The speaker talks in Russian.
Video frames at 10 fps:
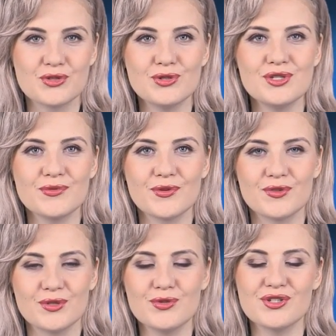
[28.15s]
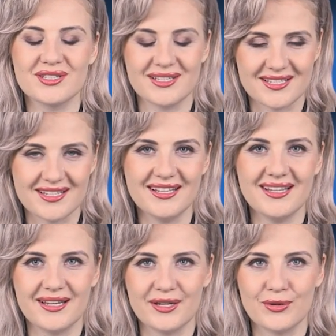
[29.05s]
В студии его ведущая
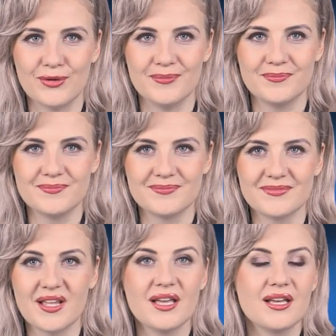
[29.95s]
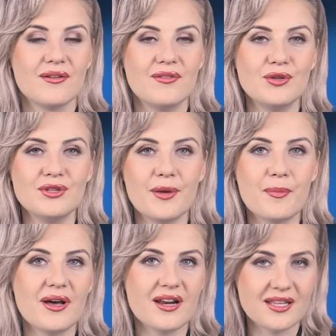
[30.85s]
Татьяна Лейко. Валютная
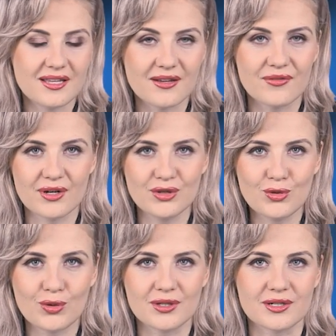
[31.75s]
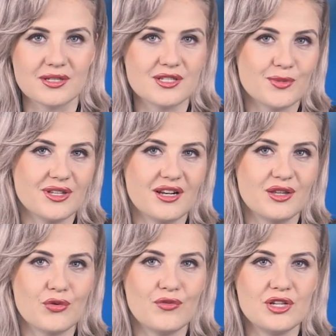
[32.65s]
пара евро-доллар, несмотря
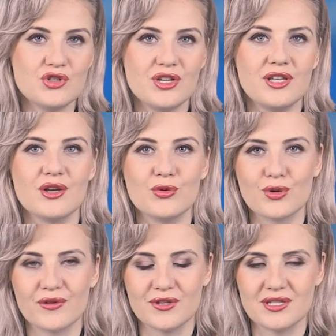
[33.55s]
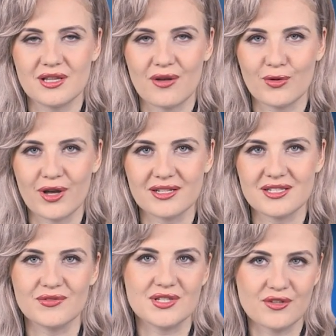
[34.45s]
на увеличение уровня деловой
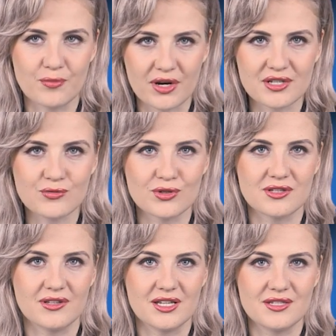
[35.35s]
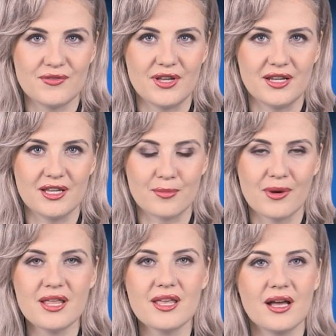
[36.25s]
активности в производственной сфере
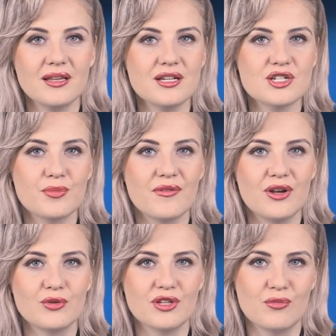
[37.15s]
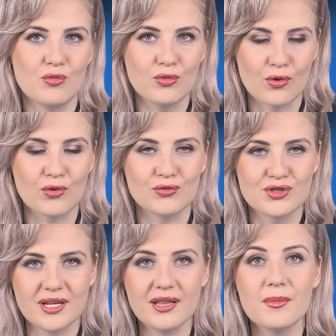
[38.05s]
Германии, а также по валютному блоку в
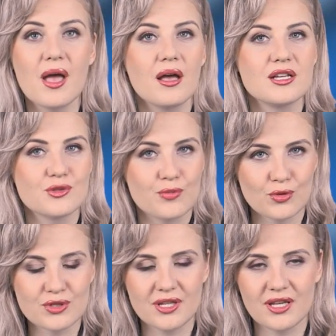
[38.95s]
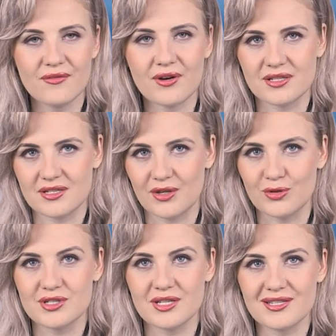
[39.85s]
целом, спрос на евро
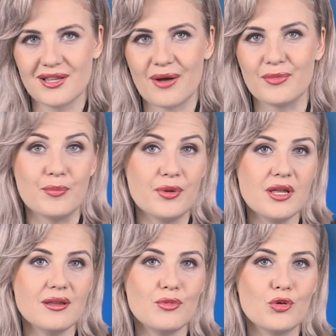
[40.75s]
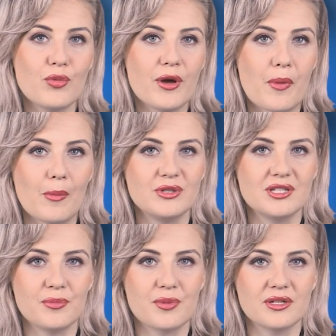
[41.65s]
остается слабым, при этом любые
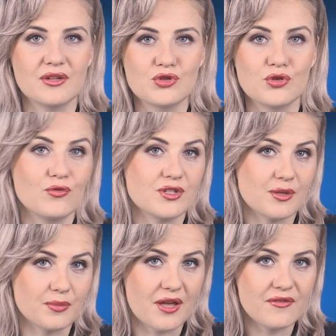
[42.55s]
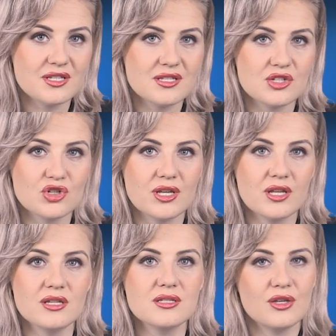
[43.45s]
попытки продавцов возобновить
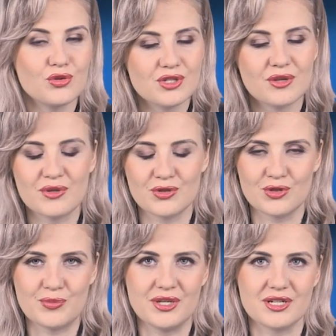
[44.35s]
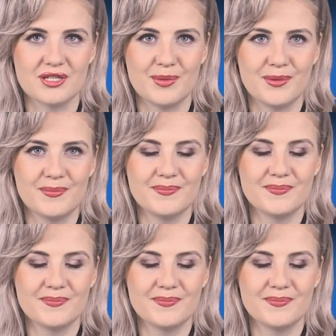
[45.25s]
снижение остаются безуспешными.